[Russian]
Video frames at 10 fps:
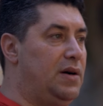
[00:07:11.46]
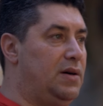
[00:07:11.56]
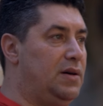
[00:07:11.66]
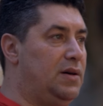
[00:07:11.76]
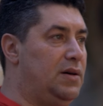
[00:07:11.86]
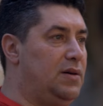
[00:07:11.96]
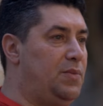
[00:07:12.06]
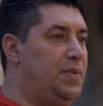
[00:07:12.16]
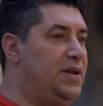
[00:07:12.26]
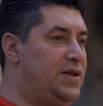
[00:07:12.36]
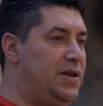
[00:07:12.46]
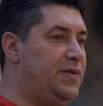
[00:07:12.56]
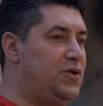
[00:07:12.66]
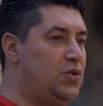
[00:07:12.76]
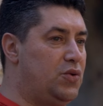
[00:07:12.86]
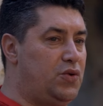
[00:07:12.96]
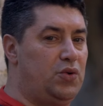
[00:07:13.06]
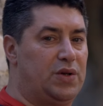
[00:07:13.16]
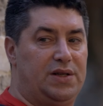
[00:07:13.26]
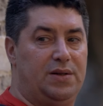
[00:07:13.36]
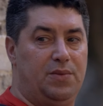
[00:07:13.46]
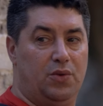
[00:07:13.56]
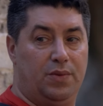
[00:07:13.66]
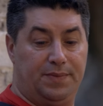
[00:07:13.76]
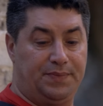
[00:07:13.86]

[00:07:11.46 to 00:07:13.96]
а, прийти в чью-то семью,